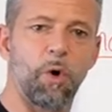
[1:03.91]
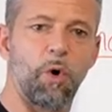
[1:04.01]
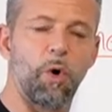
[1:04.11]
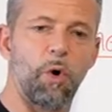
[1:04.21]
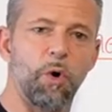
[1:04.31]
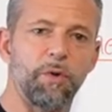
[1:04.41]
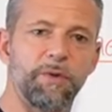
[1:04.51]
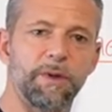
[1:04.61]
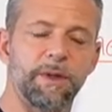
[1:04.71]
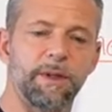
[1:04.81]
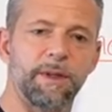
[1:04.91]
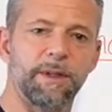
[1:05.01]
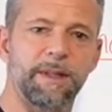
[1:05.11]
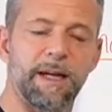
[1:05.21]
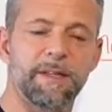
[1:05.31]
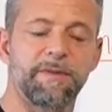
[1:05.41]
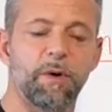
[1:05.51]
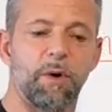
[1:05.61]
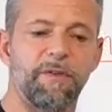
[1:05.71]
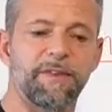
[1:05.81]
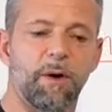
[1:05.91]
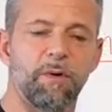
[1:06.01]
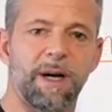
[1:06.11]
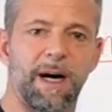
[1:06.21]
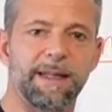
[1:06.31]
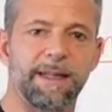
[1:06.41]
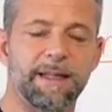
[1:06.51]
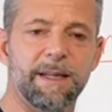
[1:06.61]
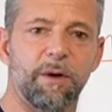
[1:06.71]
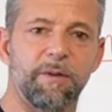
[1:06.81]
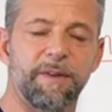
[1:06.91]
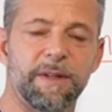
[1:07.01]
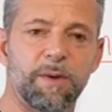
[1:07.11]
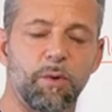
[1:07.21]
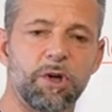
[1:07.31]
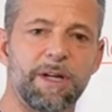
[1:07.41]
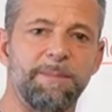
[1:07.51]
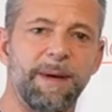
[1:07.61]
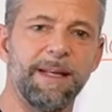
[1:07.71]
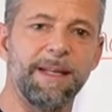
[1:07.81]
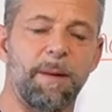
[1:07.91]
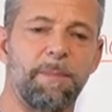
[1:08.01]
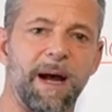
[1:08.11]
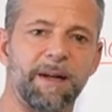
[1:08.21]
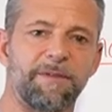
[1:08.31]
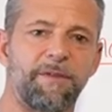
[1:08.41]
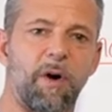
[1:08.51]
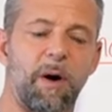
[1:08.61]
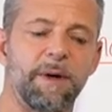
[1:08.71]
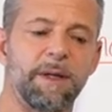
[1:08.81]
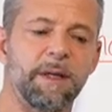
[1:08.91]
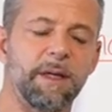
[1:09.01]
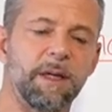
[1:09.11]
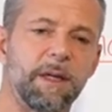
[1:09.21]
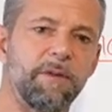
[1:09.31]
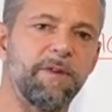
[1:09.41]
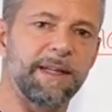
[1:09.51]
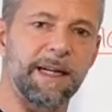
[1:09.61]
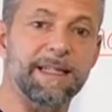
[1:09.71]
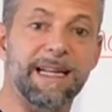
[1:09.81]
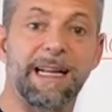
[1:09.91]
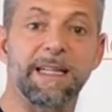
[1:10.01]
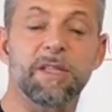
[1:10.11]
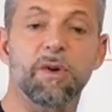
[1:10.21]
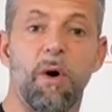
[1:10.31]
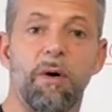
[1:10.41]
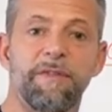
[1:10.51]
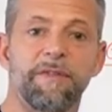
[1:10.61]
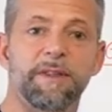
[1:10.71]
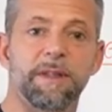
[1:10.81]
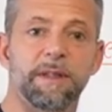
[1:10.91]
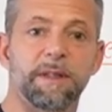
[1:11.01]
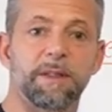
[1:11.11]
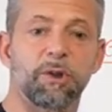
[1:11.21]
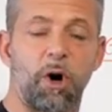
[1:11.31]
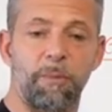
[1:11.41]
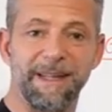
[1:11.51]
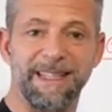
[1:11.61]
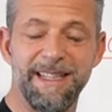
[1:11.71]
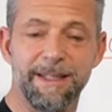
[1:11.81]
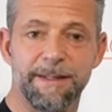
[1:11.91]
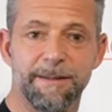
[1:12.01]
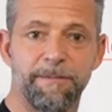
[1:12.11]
Und äh, das wird oft auch, gerade jetzt auf Social-Media-Plattformen, wird das ganz oft torpediert.